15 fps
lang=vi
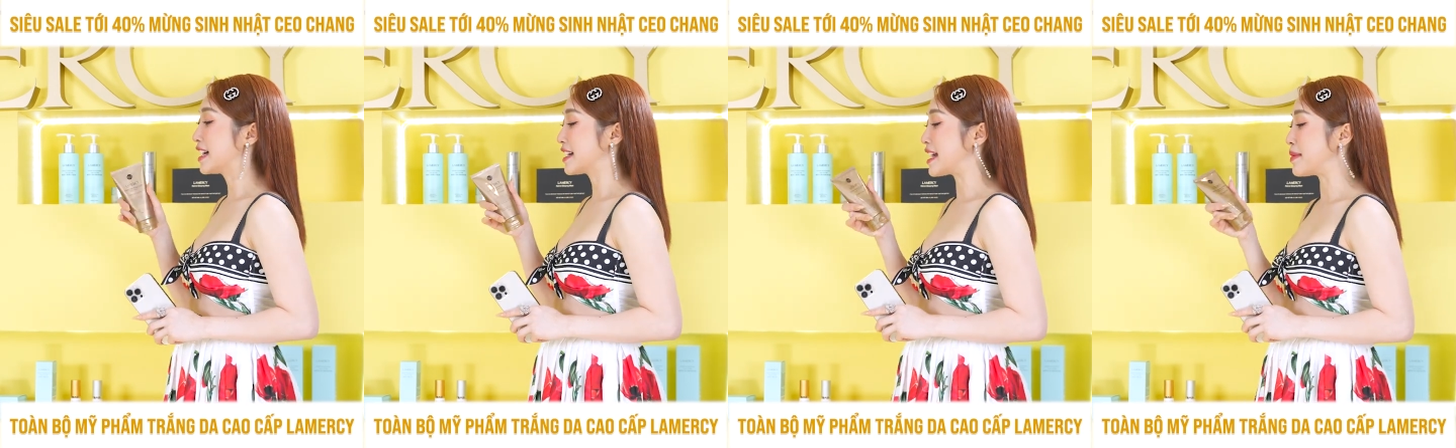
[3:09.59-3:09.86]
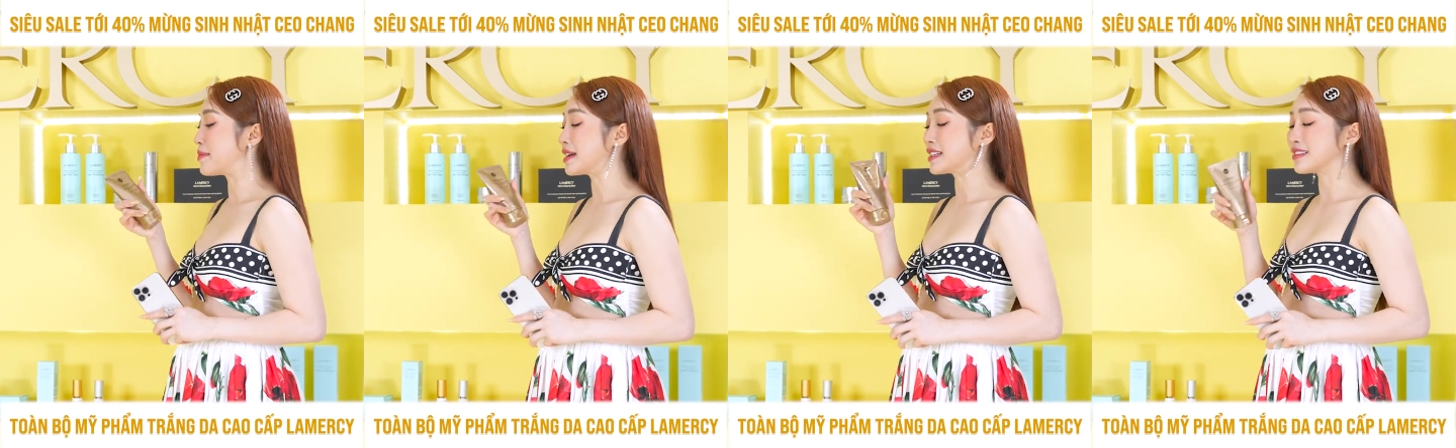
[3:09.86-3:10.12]

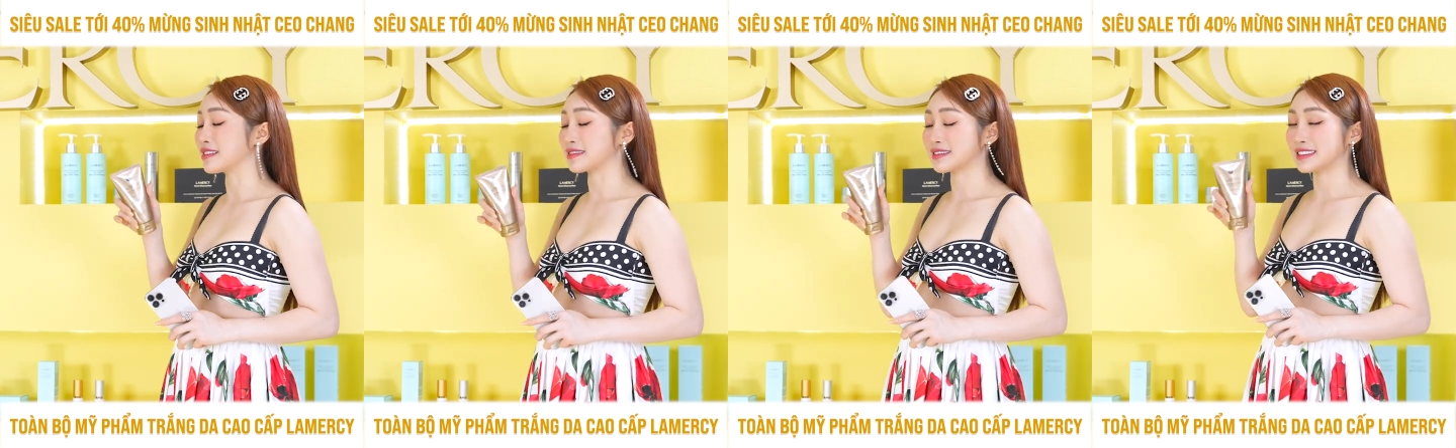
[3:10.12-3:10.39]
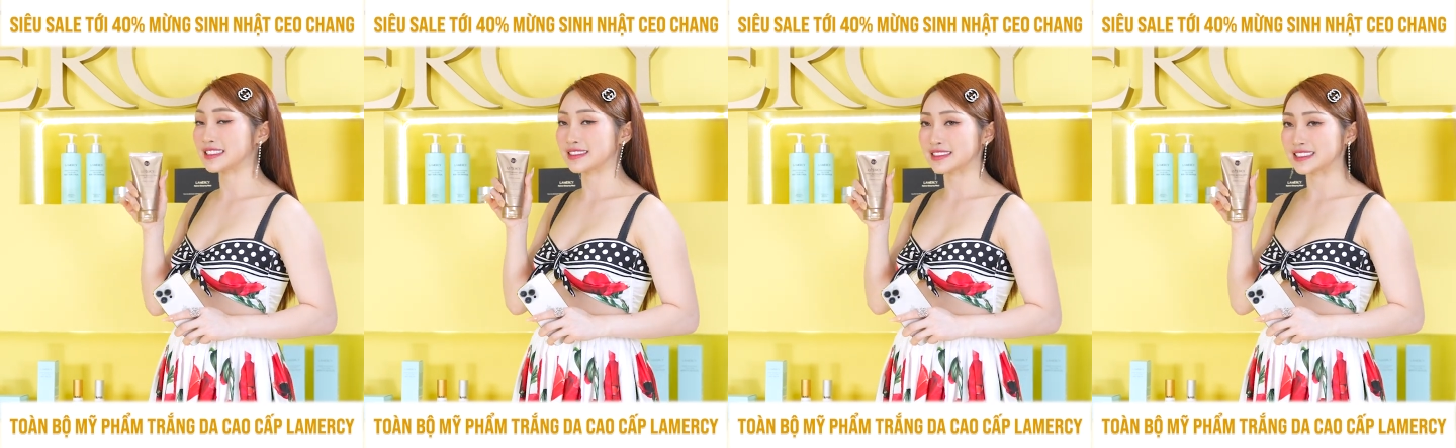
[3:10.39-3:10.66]
để mình
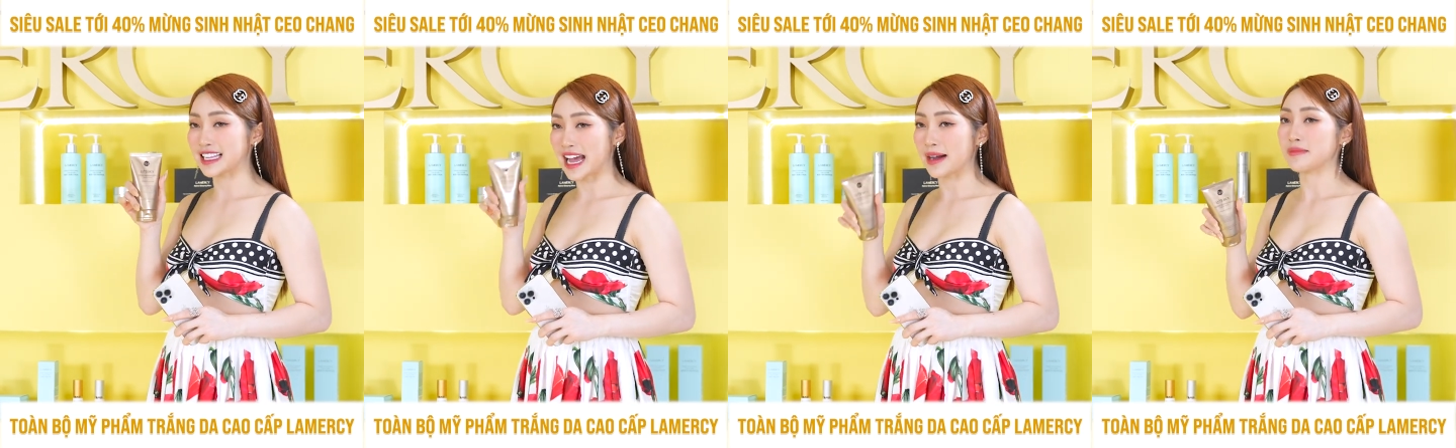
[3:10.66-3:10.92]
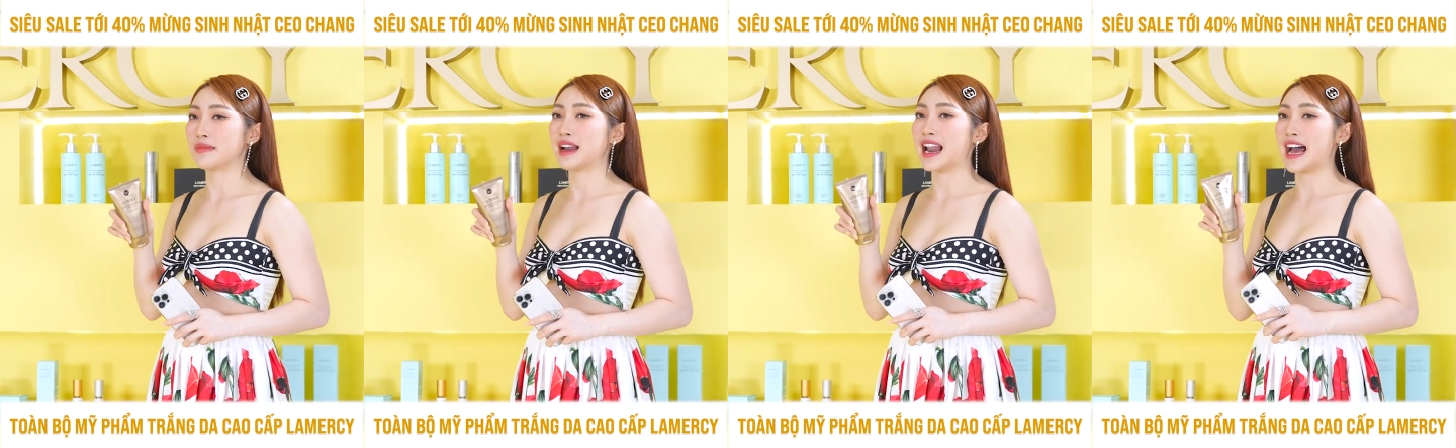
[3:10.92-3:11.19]
được
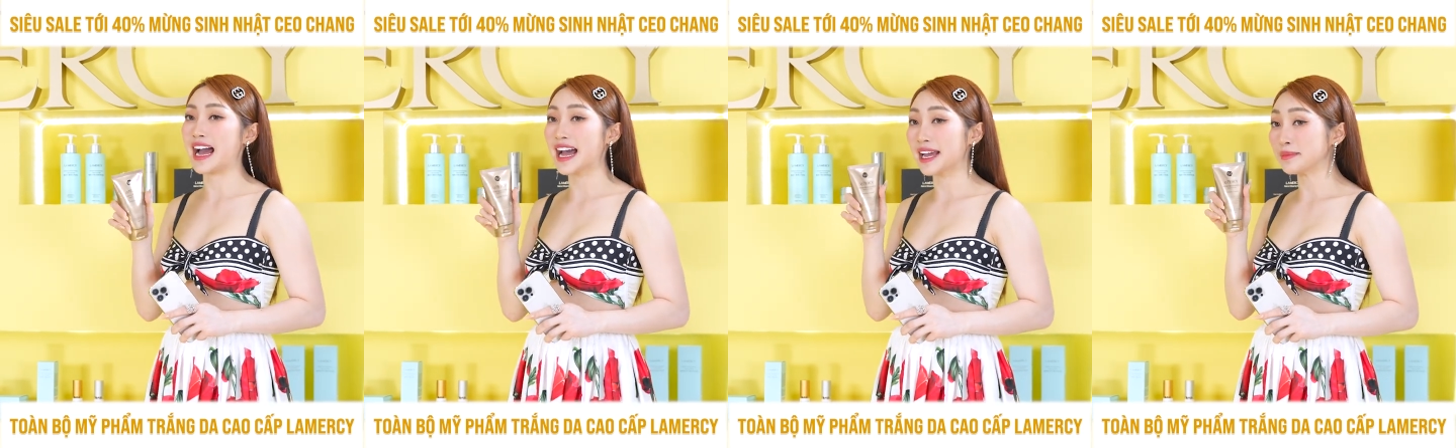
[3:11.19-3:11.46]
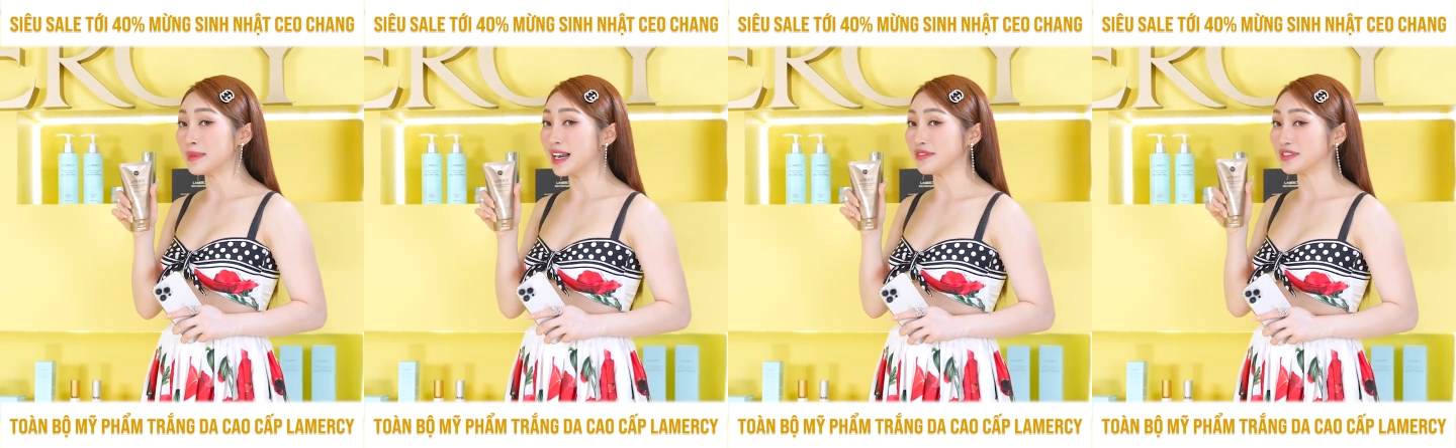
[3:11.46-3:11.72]
giảm là
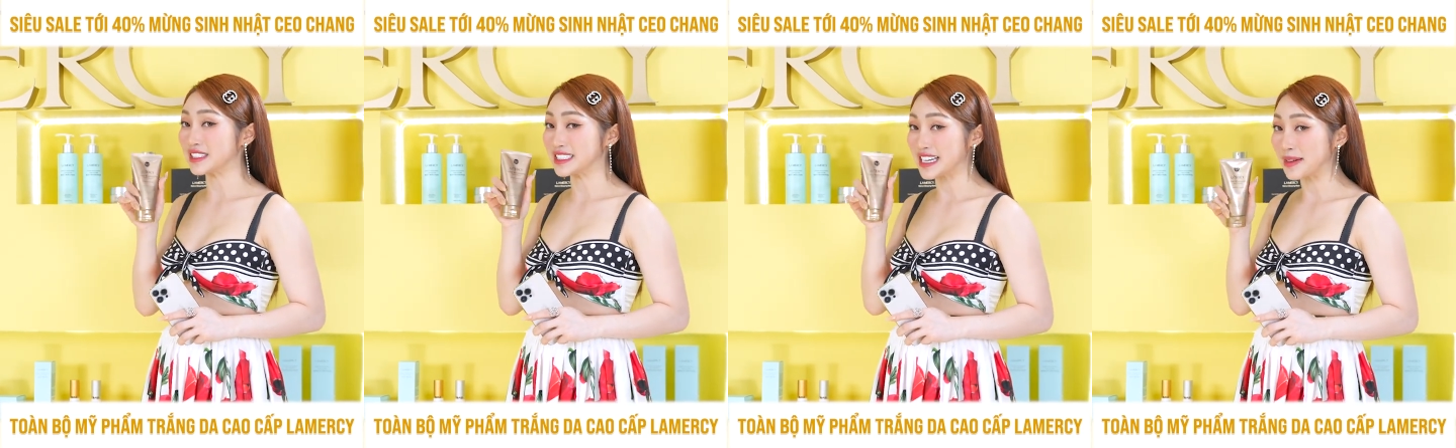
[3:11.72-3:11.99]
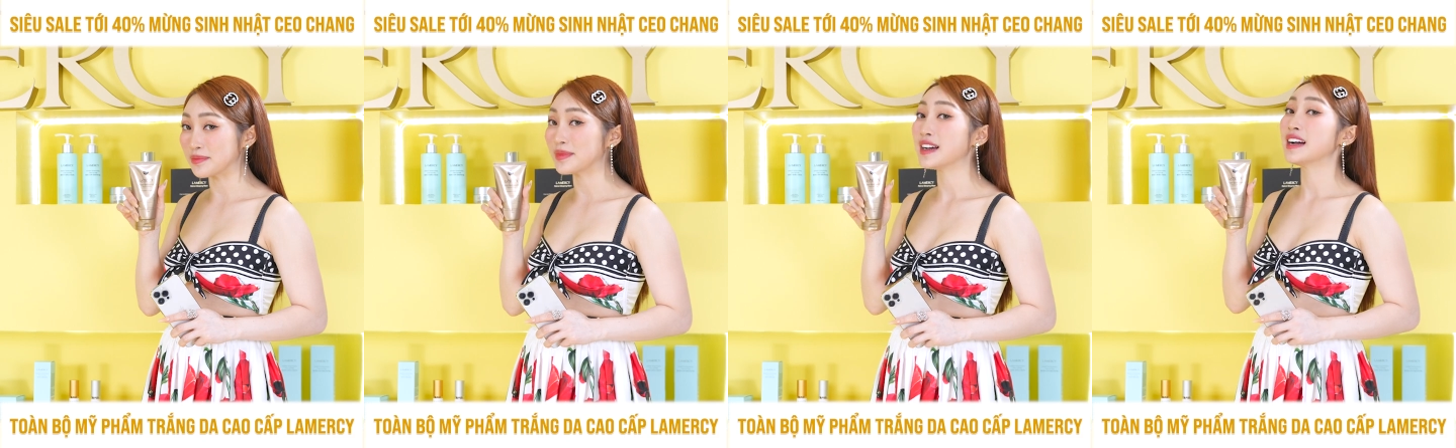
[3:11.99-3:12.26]
hai mươi lăm phần
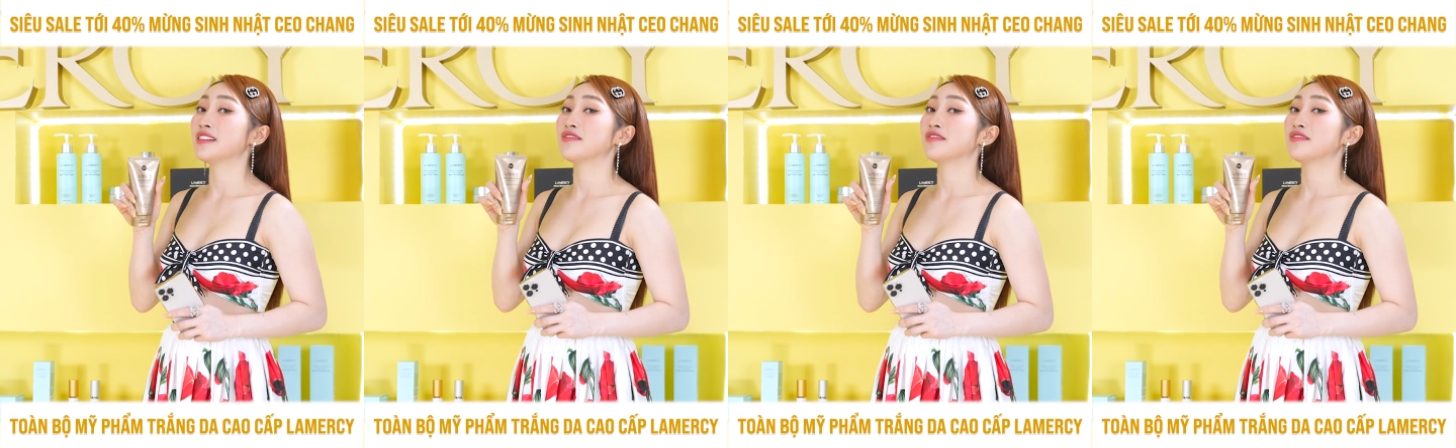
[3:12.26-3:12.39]
trăm